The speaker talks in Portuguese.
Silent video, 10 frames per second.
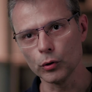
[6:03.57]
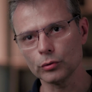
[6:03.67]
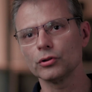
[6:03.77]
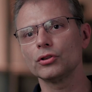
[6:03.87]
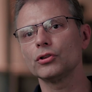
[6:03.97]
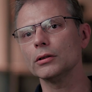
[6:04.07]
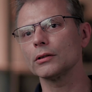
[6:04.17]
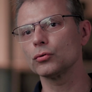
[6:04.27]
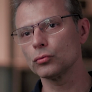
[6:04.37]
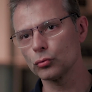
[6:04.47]
muito
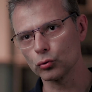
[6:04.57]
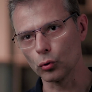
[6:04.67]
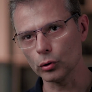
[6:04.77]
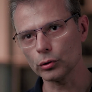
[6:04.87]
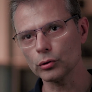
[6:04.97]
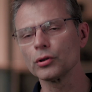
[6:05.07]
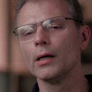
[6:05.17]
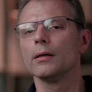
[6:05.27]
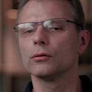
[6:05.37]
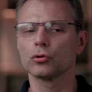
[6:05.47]
distintas uns dos outros,
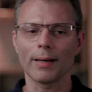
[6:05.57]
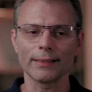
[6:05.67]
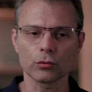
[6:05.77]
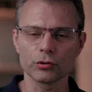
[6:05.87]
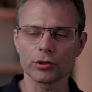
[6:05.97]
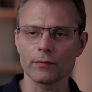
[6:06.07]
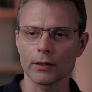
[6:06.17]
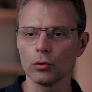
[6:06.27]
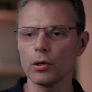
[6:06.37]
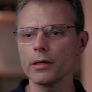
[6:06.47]
os mais
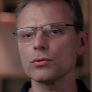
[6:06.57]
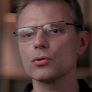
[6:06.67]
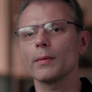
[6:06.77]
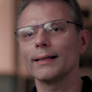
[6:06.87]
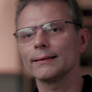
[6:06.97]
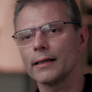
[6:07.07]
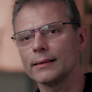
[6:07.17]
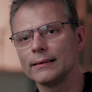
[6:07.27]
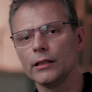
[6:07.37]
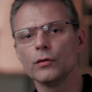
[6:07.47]
conservadores, os mais
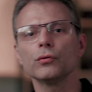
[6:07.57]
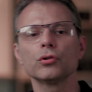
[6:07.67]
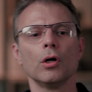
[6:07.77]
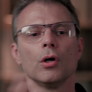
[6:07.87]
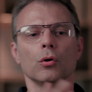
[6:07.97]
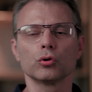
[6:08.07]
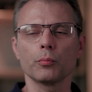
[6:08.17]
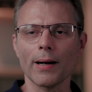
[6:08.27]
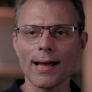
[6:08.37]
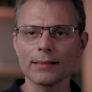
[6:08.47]
agressivos. Os
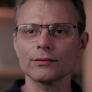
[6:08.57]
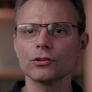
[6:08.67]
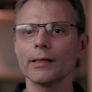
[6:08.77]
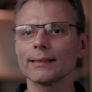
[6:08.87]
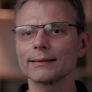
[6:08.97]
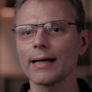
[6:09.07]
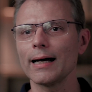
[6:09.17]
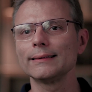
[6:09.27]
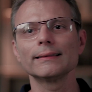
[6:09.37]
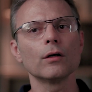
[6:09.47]
prazos de
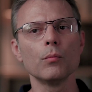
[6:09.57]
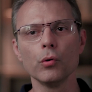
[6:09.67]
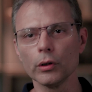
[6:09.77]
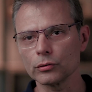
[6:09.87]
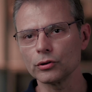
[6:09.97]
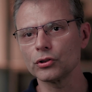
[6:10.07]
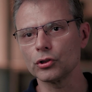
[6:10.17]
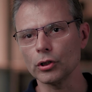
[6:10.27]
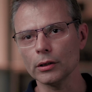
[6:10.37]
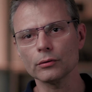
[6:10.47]
resgate são muito
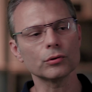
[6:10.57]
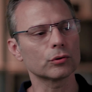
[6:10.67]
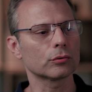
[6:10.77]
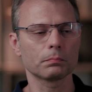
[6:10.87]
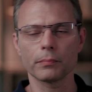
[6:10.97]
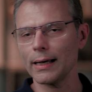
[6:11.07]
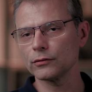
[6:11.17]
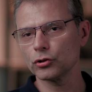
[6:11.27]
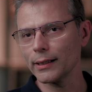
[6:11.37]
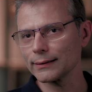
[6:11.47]
distintos,
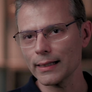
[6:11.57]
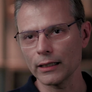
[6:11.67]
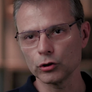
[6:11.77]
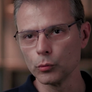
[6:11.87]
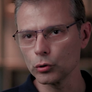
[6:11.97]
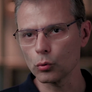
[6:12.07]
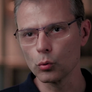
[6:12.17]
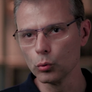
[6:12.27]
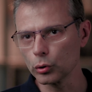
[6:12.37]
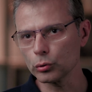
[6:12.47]
prazos de resgate muito
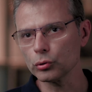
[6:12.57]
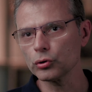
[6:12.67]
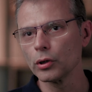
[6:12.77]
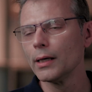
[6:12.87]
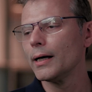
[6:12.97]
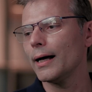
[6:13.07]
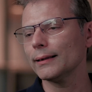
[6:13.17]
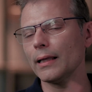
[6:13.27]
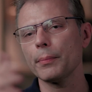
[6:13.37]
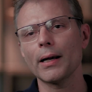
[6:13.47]
curtos,
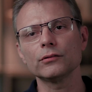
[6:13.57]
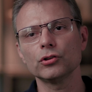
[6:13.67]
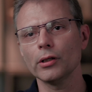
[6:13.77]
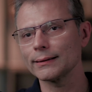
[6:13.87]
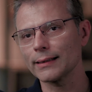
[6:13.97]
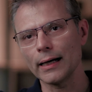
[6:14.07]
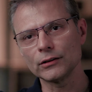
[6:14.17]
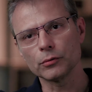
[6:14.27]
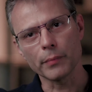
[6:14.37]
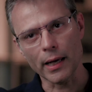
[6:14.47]
até prazos de
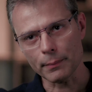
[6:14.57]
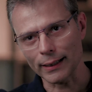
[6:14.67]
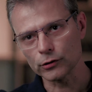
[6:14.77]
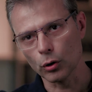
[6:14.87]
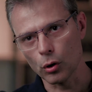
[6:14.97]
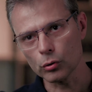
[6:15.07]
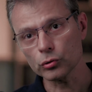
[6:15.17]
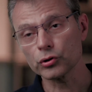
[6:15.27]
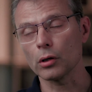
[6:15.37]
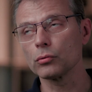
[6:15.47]
resgate bem mais
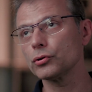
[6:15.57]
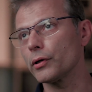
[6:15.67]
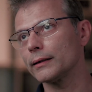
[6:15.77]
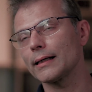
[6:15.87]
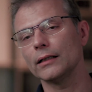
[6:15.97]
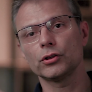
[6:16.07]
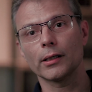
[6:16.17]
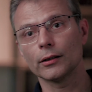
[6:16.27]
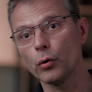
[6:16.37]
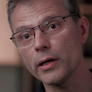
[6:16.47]
longos. Tem alguns que o resgate
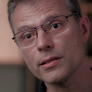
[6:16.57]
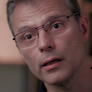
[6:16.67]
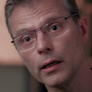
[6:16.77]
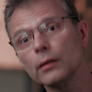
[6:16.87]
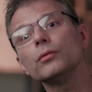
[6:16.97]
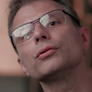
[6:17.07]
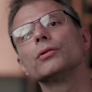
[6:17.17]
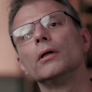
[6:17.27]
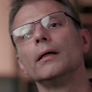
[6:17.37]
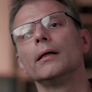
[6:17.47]
chega a dois anos